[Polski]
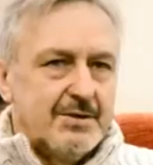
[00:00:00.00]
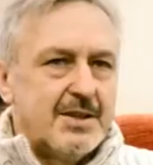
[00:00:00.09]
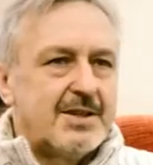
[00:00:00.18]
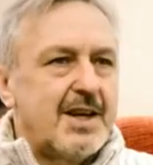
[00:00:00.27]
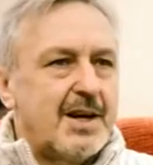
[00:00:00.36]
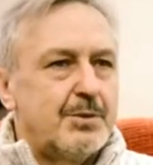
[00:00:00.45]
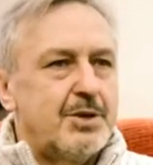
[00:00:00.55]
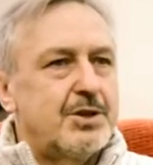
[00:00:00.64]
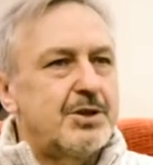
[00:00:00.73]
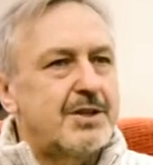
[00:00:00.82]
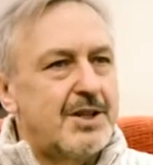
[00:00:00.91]
więc jakby
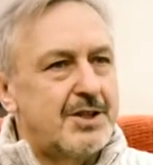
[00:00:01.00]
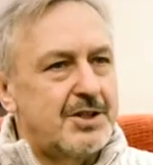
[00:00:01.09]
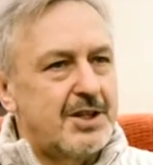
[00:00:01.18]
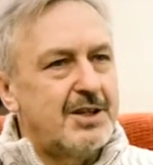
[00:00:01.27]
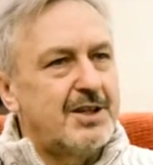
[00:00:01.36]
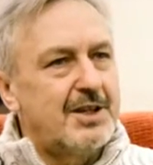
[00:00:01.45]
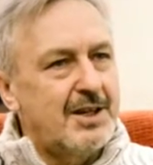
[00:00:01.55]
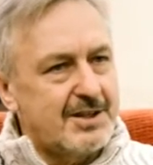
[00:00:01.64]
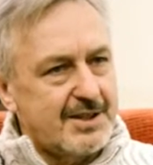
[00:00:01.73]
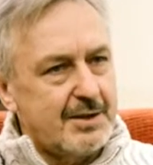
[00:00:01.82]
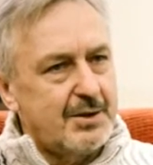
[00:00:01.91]
to stężenie
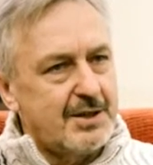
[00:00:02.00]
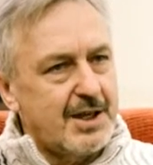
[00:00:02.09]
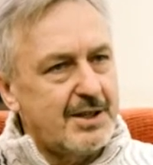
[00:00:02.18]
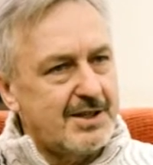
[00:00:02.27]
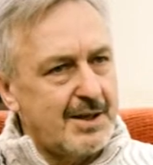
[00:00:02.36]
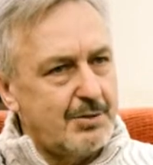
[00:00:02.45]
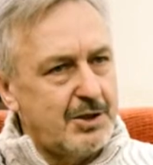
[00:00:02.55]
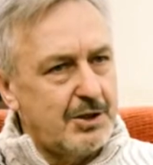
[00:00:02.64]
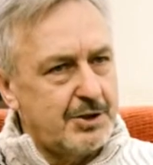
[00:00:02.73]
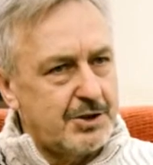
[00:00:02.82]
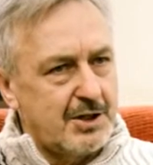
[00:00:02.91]
tyle, takiej samej
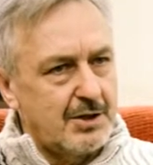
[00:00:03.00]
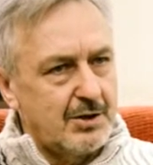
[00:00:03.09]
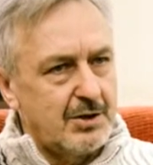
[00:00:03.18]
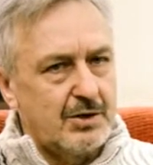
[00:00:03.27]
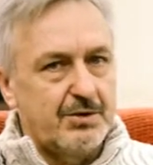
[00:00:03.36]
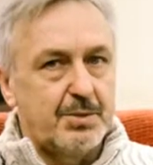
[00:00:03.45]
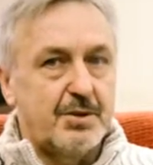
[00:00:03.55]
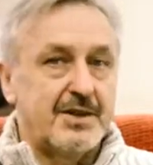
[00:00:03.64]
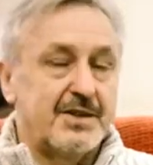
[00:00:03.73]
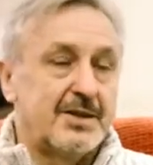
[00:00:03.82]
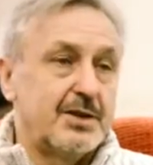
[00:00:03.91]
ilości alkoholu
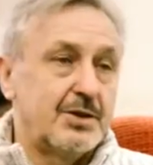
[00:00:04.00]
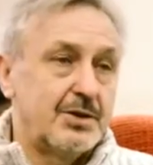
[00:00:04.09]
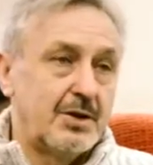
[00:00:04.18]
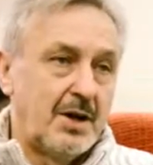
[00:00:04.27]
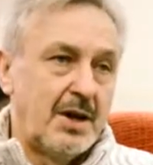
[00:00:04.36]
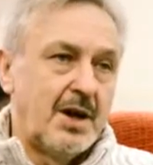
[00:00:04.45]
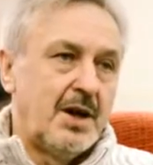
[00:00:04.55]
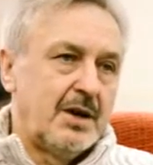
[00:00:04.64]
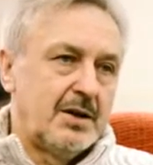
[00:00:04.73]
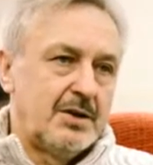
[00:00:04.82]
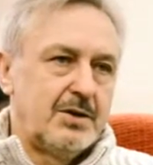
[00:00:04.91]
wprowadzonego do,
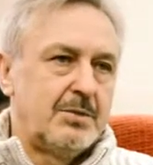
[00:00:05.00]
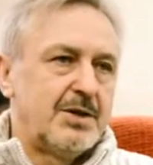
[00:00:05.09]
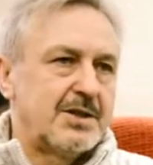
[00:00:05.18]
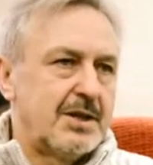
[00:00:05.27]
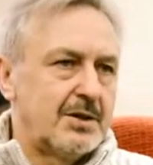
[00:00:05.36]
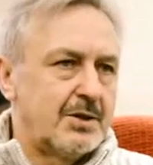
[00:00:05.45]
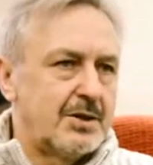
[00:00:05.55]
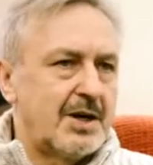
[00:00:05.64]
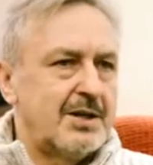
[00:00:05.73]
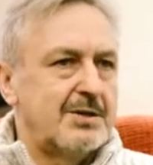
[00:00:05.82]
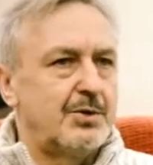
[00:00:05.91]
do męskiego
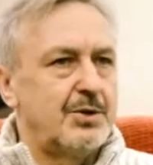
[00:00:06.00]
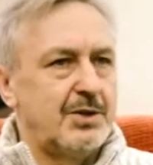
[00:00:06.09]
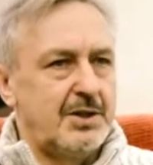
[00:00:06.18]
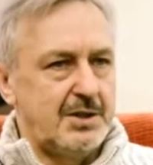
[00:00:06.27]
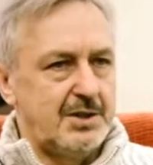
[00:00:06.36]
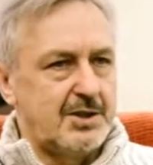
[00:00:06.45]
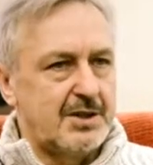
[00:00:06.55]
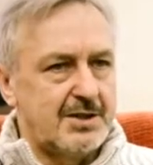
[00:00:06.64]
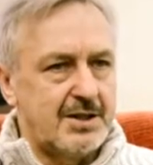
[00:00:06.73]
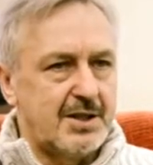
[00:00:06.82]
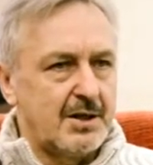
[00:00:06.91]
organizmu i, i
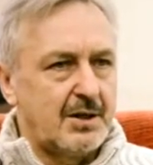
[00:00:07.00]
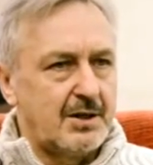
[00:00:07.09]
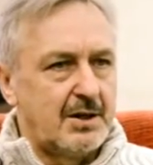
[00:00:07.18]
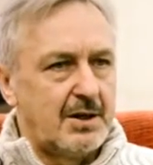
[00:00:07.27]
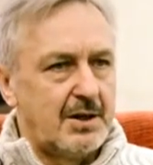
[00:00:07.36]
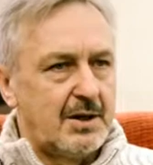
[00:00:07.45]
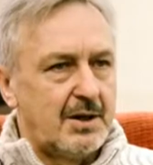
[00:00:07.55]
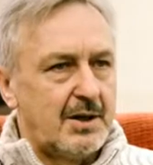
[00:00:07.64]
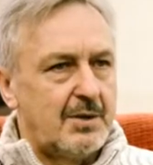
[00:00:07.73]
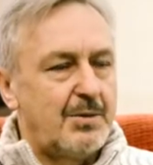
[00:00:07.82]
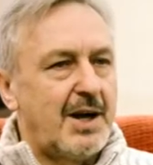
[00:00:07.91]
żeńskiego
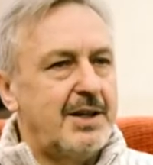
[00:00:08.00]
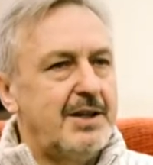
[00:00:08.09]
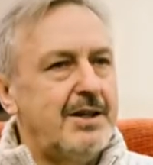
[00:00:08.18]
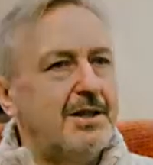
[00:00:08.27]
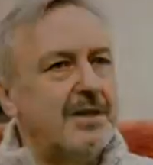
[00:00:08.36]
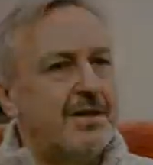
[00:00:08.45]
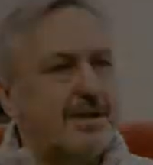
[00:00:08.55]
ma inne